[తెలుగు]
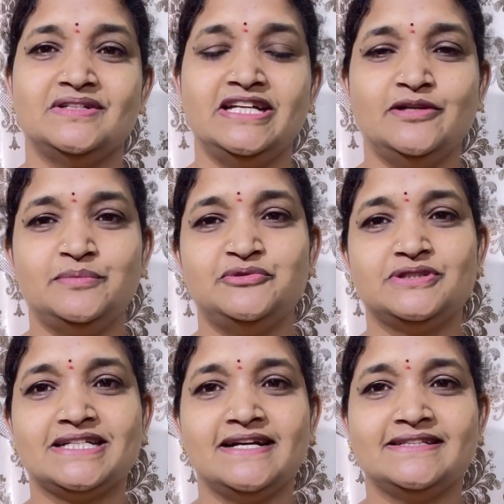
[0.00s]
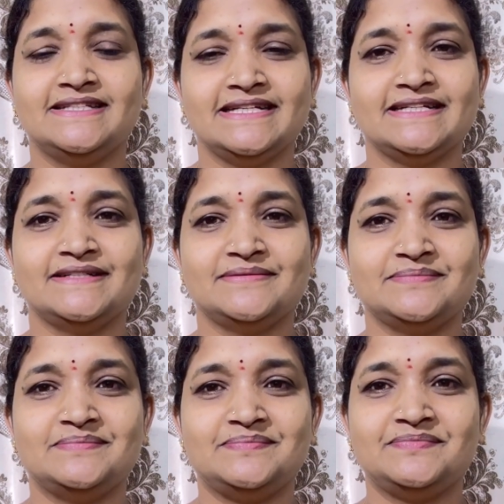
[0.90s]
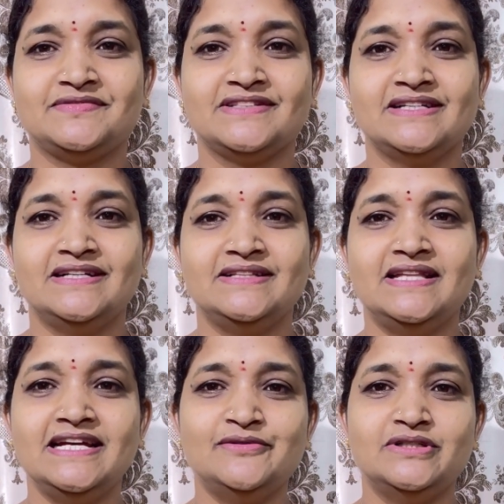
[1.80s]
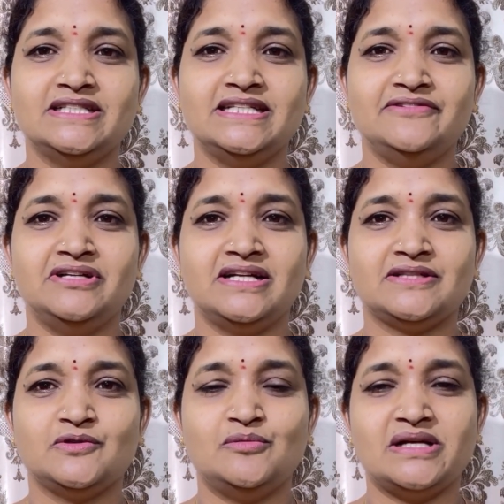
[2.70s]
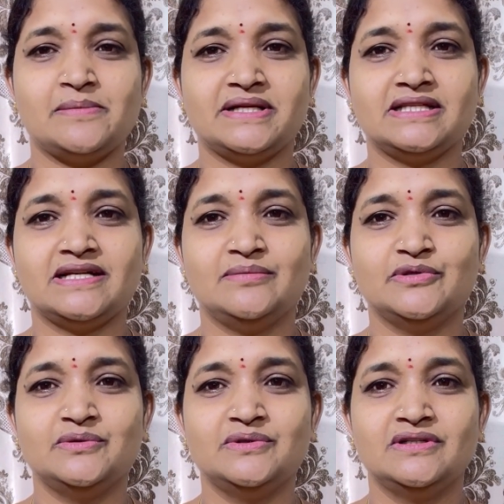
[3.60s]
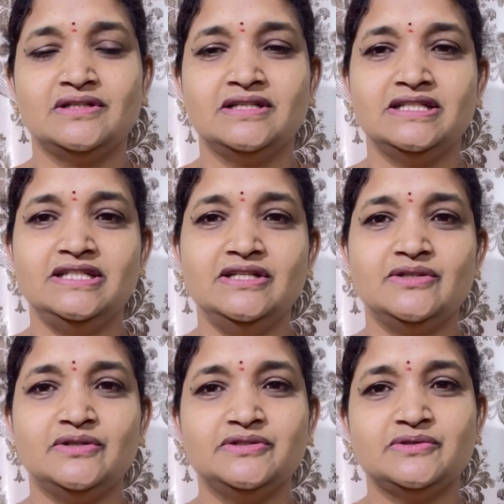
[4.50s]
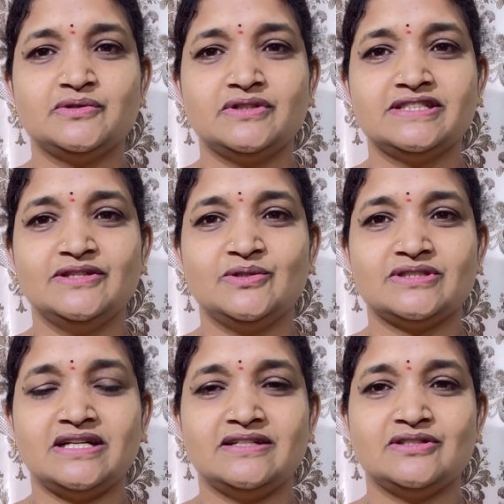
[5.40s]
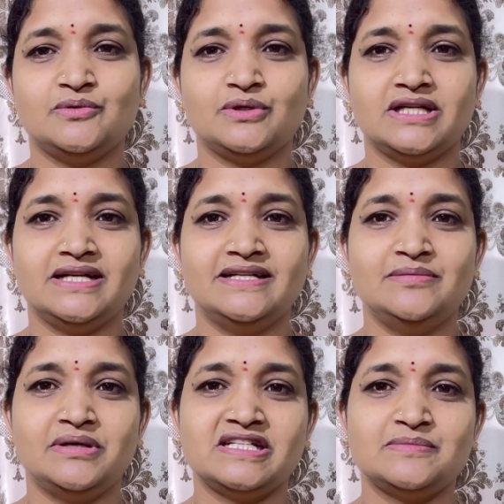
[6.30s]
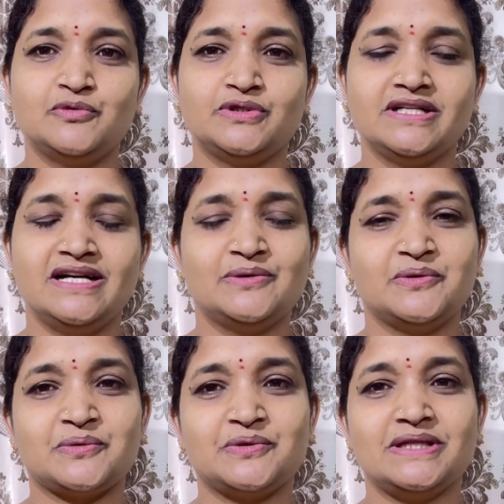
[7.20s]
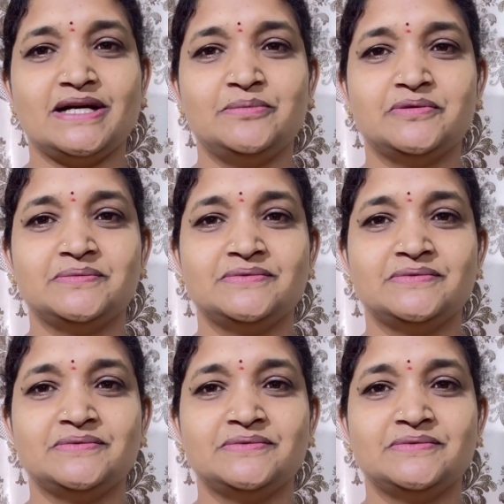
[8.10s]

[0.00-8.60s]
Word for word: నేను మీ ఉషా అద్దంకి దేవుని దీవెనలతో మనమందరము ఈరోజు సుఖ సంతోషాలతో ఉండాలని మనస్ఫూర్తిగా కోరుకుందాము